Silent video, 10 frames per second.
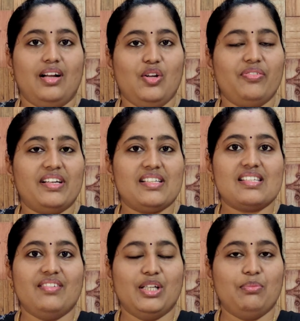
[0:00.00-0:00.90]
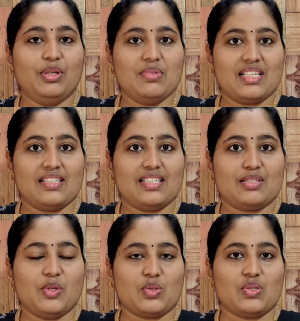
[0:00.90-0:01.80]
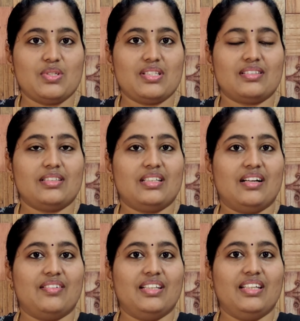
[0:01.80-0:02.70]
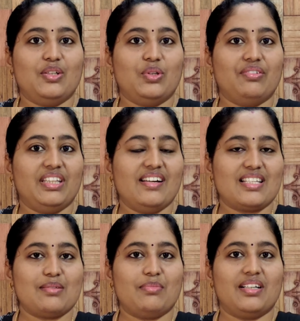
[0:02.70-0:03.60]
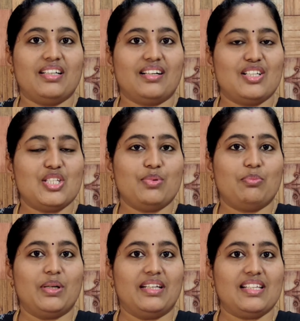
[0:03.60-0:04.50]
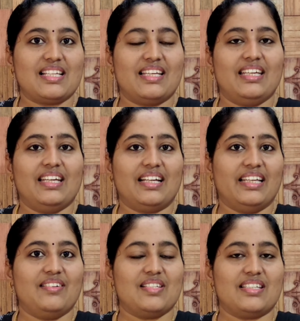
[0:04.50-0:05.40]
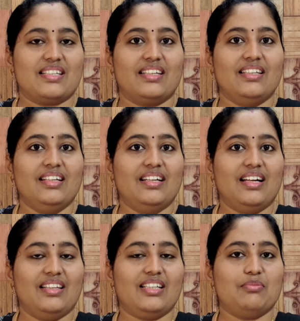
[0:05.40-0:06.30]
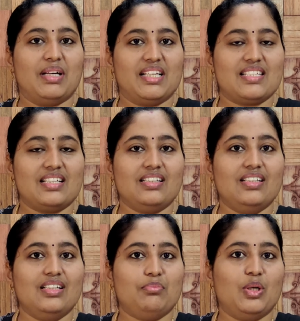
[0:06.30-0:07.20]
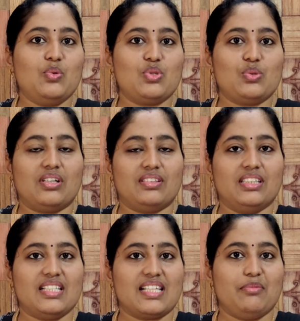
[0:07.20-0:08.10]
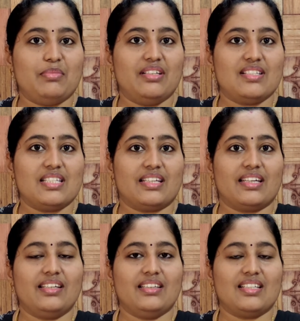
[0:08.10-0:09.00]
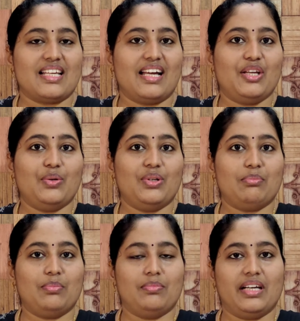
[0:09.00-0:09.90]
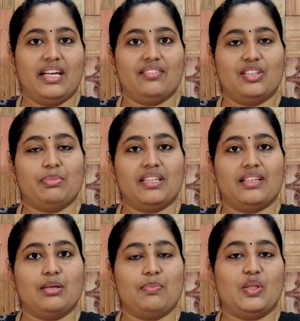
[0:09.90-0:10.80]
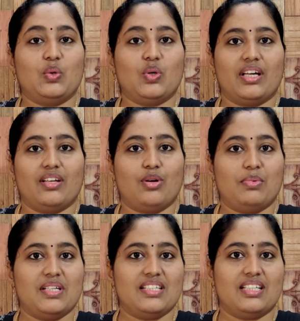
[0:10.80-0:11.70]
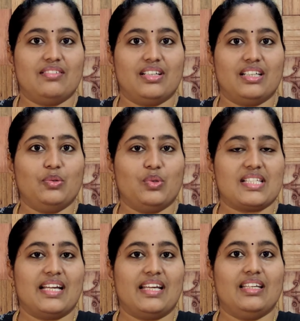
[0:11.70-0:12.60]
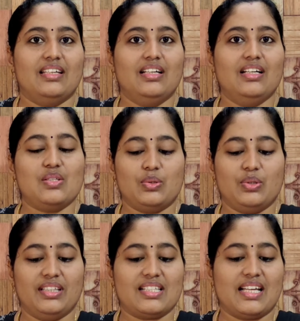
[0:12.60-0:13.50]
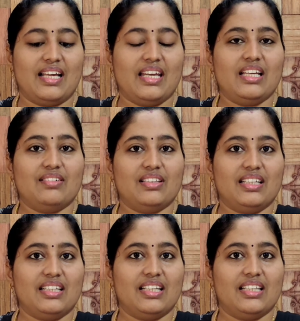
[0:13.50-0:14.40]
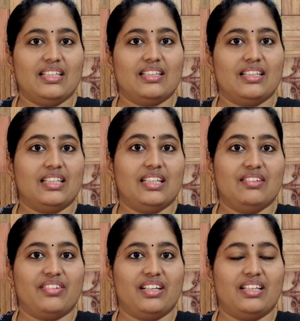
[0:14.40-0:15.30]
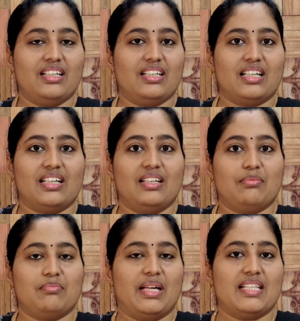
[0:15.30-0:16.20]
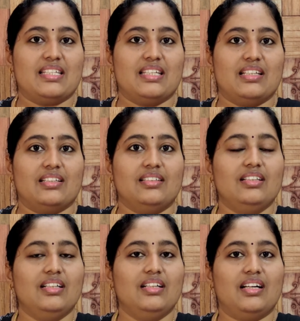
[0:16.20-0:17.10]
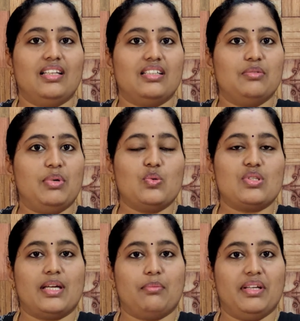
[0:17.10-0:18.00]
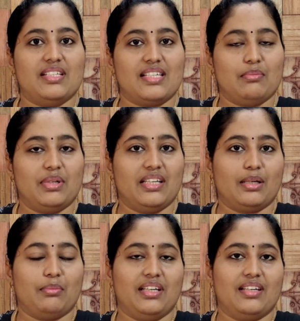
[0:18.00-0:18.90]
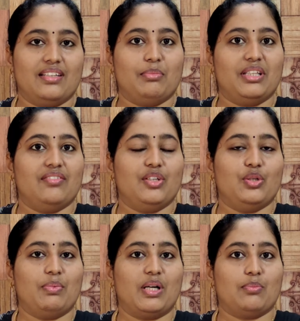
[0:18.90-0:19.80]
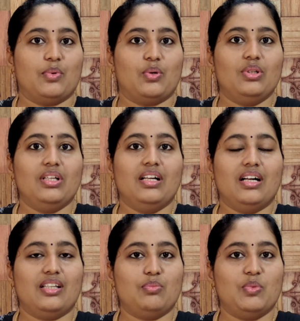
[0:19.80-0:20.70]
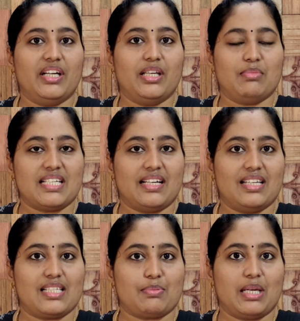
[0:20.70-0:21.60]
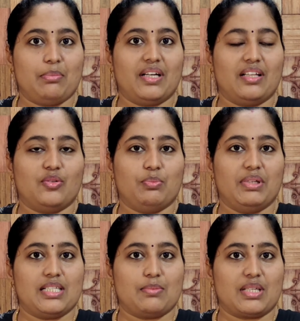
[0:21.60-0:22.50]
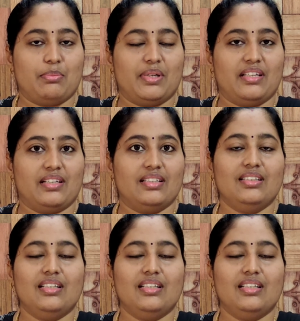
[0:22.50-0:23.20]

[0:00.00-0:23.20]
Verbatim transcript: ஹலோ ஃப்ரெண்ட்ஸ் வெல்கம் டு மிஸ்ஸஸ் ஸ்டிச் ப்ளவுஸ் நான் வந்து இன்னைக்கு ஒரு வித்தியாசமான காஞ்சிபுரம் பட்டு சாரி என் கையில் வச்சுருக்கேன் அதுக்கு மேட்சாக ப்ளவுஸும் நான் வந்து டிசைன் பண்ணி வச்சுருக்கேன் இந்த சாரியோட ரேட் வந்து பார்த்தீங்கன்னா பதினோராயிரரூபா பட்ஜெட்டில் வர ஒரு சாரீ ஸோ இந்த சாரியில் வந்து என்ன இருக்குது என்ன டிஃப்ரெண்ட்டான கலர் மேட்சிங் இருக்குது அதுக்கு ப்ளவுஸ் நான் எப்படி டிசைன் பண்ணியிருக்கேன் அப்படின்றத நம்ம இந்த வீடியோவில் பார்க்க போகிறோம் அதுக்கு முன்னாடி நம்ம சேனலை சப்ஸ்கிரைப் பண்ணாதவங்க ப்ளீஸ் சப்ஸ்கிரைப் பண்ணிடுங்க